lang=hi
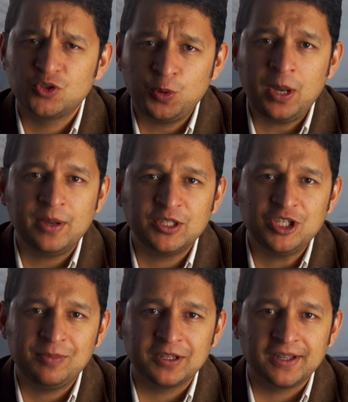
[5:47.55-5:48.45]
सुनने में
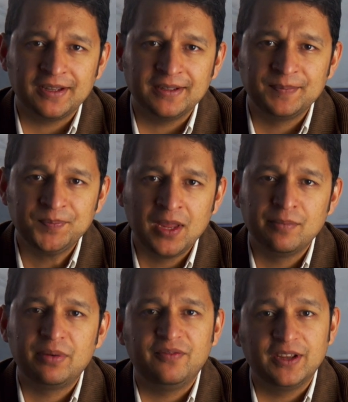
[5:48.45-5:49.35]
अजीब लगता है
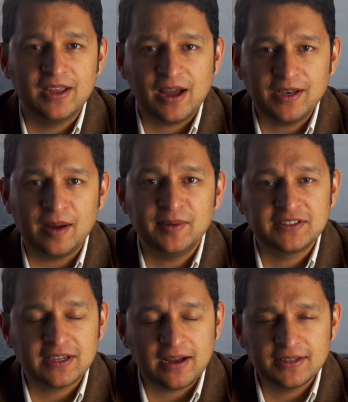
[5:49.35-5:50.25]
पर विज्ञान हमें
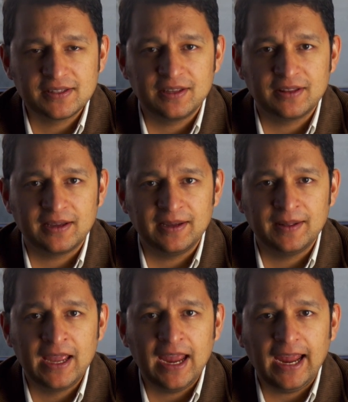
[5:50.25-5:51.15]
साहस देता है
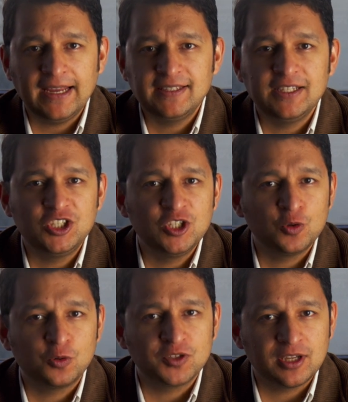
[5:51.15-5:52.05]
ऐसी
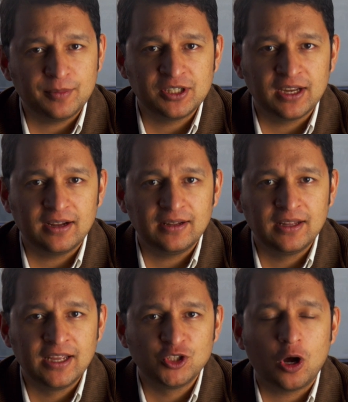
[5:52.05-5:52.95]
चीजों को समझने का
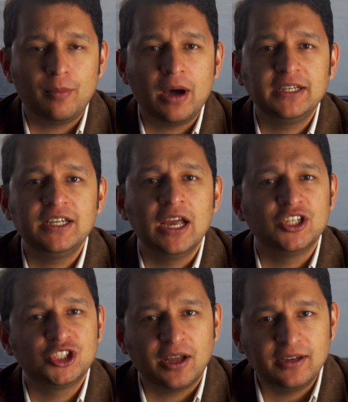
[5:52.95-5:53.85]
जो हमारी
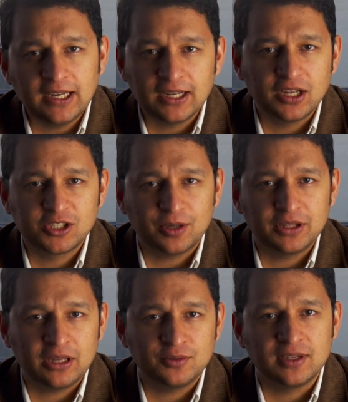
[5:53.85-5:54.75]
शारीरिक
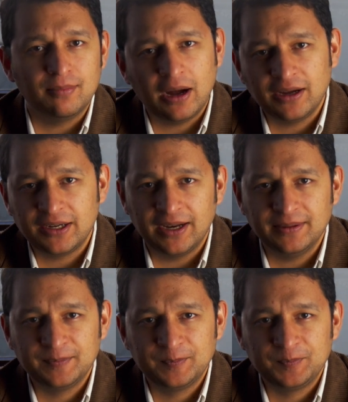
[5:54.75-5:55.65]
क्षमताओं से बाहर है